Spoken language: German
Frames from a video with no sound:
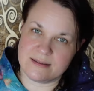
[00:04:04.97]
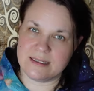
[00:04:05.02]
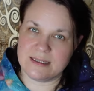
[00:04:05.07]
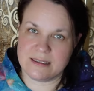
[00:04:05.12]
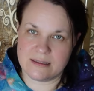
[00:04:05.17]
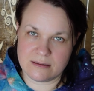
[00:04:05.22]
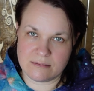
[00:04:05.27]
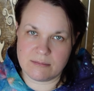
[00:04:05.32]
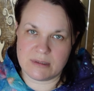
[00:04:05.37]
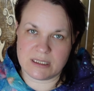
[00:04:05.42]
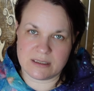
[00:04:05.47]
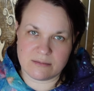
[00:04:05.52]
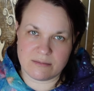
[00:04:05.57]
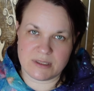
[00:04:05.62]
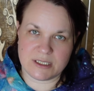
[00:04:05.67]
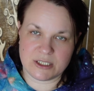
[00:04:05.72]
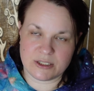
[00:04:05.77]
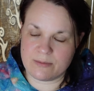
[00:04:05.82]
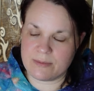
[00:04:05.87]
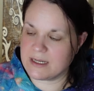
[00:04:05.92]
Ja, macht
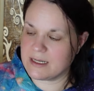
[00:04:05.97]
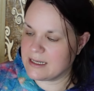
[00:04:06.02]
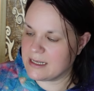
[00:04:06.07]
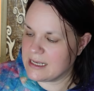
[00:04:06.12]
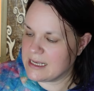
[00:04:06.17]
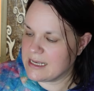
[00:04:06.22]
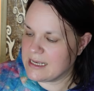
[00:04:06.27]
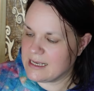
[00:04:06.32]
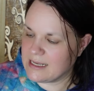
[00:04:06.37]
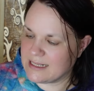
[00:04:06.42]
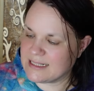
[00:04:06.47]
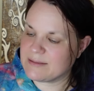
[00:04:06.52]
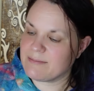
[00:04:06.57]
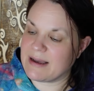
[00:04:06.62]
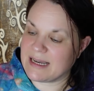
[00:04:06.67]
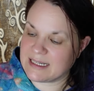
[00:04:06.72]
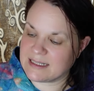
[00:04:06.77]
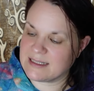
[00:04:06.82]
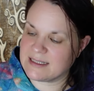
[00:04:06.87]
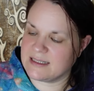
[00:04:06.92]
manchmal, es
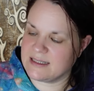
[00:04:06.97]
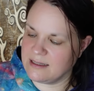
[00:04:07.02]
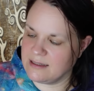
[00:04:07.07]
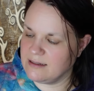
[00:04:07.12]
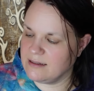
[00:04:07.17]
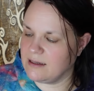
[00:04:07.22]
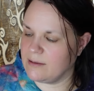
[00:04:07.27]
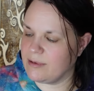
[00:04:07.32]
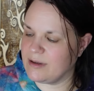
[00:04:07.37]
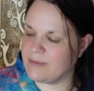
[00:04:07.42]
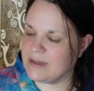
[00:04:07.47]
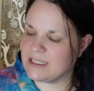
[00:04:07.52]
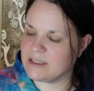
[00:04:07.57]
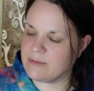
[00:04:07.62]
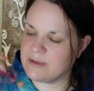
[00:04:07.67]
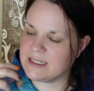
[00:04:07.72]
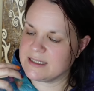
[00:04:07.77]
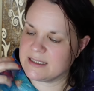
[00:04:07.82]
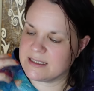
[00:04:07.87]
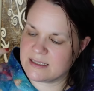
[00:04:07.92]
macht Sinn, aber
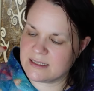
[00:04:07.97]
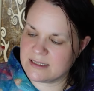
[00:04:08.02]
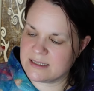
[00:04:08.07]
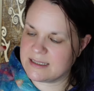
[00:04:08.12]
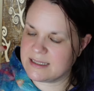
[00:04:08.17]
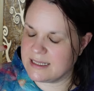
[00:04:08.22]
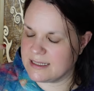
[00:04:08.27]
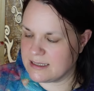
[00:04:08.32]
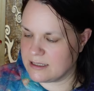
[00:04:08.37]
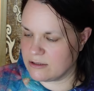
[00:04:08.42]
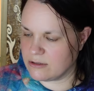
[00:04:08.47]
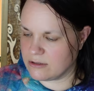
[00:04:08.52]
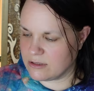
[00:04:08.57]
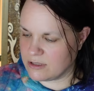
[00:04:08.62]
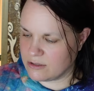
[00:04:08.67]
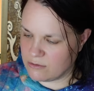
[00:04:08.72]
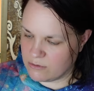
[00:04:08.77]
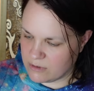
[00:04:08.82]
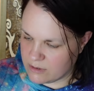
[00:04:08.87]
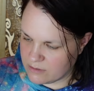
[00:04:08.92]
manchmal ist es in der
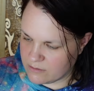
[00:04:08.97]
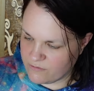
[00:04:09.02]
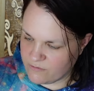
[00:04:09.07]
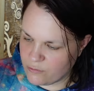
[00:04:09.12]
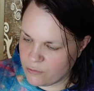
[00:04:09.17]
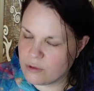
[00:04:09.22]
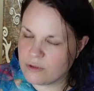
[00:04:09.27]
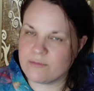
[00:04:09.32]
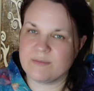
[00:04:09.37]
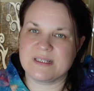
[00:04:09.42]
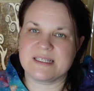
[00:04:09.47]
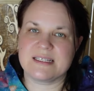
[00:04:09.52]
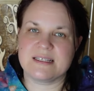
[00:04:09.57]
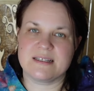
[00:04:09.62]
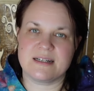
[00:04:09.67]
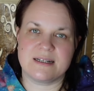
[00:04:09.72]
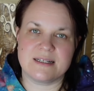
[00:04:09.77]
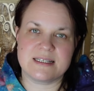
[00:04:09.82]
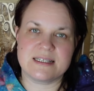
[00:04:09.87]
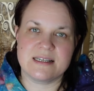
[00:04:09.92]
Situation, fühlt man
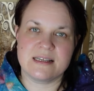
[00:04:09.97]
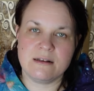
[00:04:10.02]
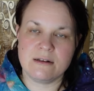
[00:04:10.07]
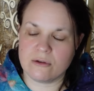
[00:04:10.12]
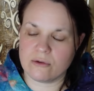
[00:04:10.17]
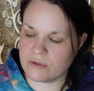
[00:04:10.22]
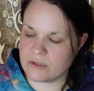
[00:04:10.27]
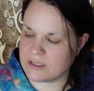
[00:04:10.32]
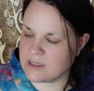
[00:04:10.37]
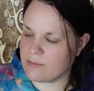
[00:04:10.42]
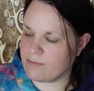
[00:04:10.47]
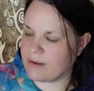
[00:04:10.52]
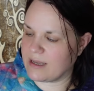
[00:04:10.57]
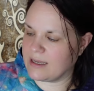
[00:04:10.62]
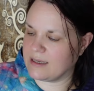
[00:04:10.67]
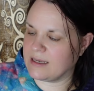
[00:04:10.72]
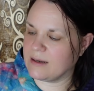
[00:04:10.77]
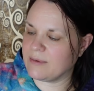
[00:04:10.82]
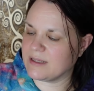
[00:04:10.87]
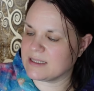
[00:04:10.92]
sich halt sinnlos
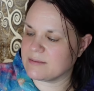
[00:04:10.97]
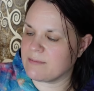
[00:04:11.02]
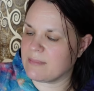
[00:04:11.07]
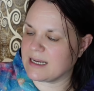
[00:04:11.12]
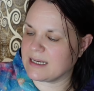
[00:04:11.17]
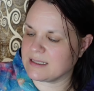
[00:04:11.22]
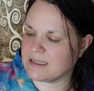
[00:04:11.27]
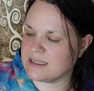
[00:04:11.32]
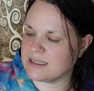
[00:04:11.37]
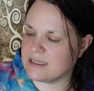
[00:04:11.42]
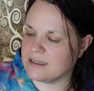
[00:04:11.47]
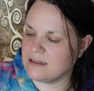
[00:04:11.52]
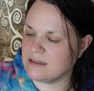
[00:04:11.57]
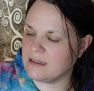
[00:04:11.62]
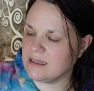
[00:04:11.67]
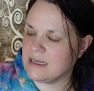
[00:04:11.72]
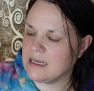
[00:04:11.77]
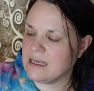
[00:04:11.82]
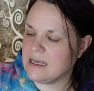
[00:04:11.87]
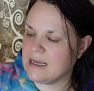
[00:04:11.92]
dabei. Ja, aber es macht Sinn.